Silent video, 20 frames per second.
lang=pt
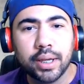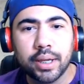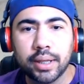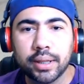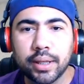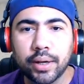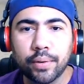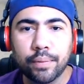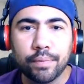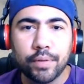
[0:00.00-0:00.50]

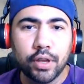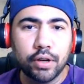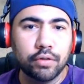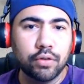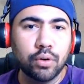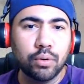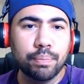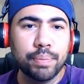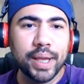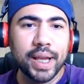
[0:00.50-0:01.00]
Então eu
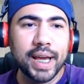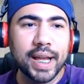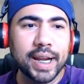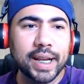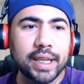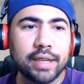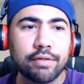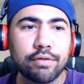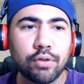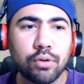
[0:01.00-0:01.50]
vou pegar
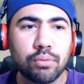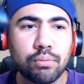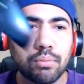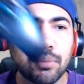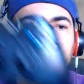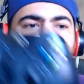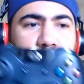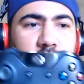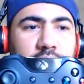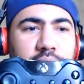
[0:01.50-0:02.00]
aqui e vou
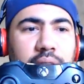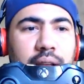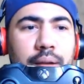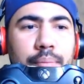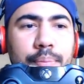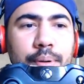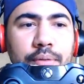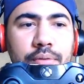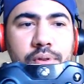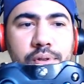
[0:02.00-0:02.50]
mostrar
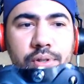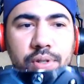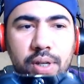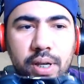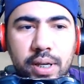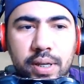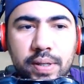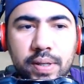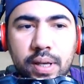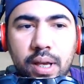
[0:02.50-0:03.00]
para
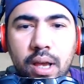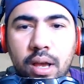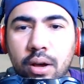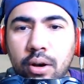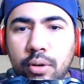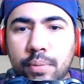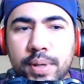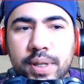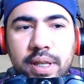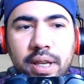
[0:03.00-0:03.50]
vocês.
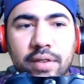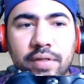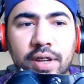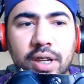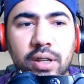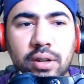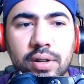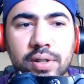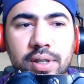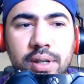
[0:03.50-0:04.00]
Observa
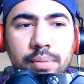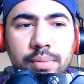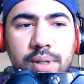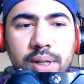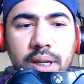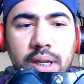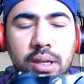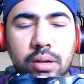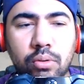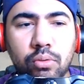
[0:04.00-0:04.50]
que nós temos
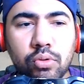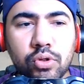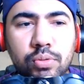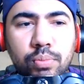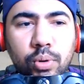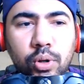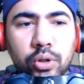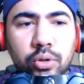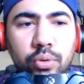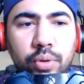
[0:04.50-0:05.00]
aqui os
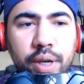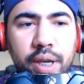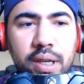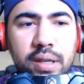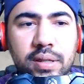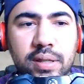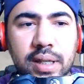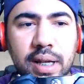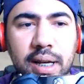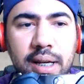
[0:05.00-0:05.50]

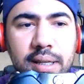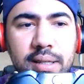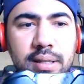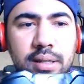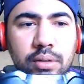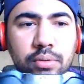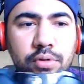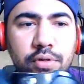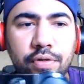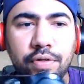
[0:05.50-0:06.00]
botões, tá?
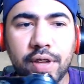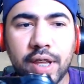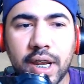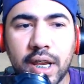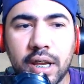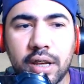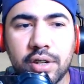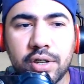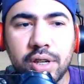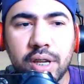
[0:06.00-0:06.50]
São
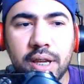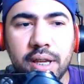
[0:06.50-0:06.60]
diferentes.